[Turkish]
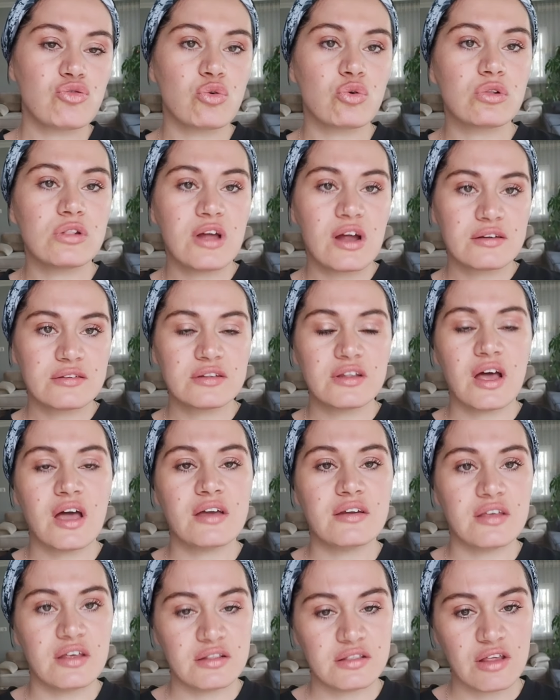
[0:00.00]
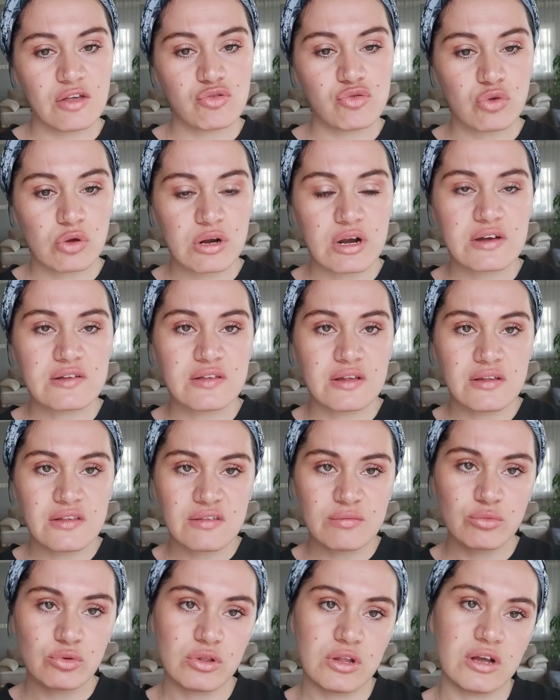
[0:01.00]
sorularda da ayrıyetten
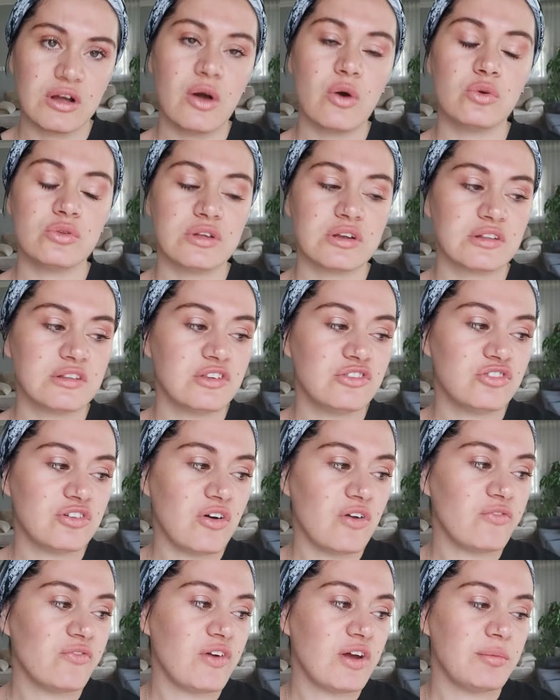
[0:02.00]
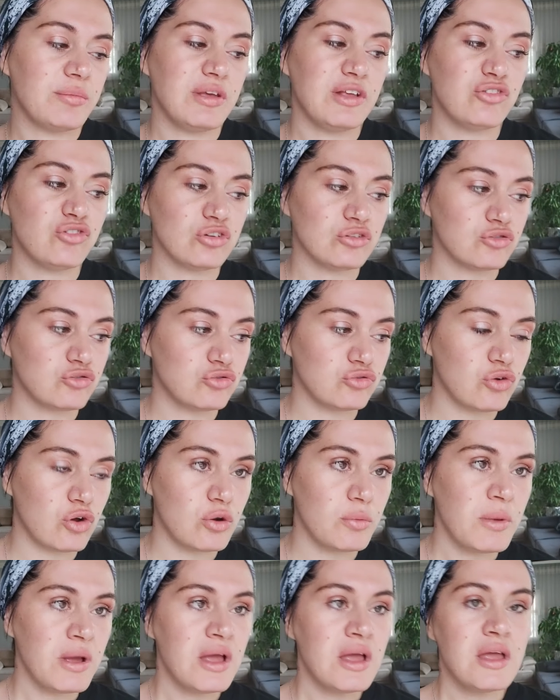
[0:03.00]
sorarsanız mutlaka onlara da cevap vermeye
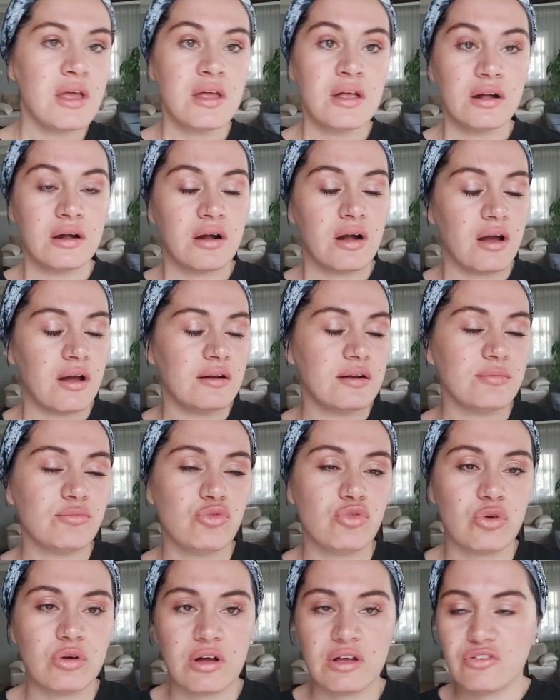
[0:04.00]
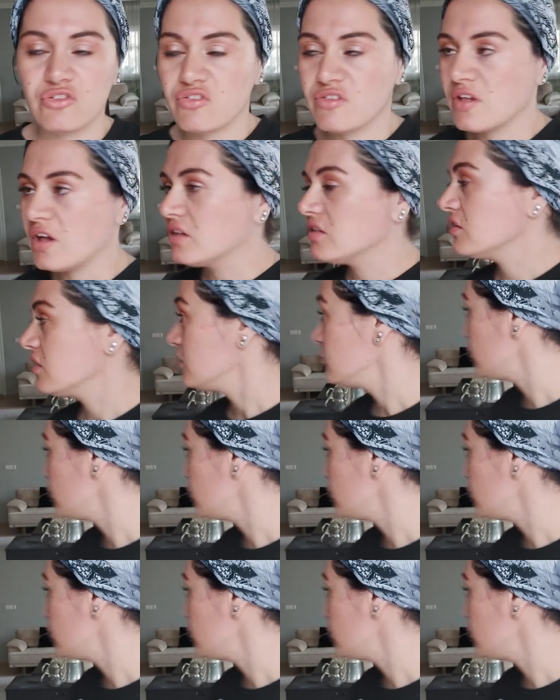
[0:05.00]
çalışıyorum. Karnım çok aç. Saat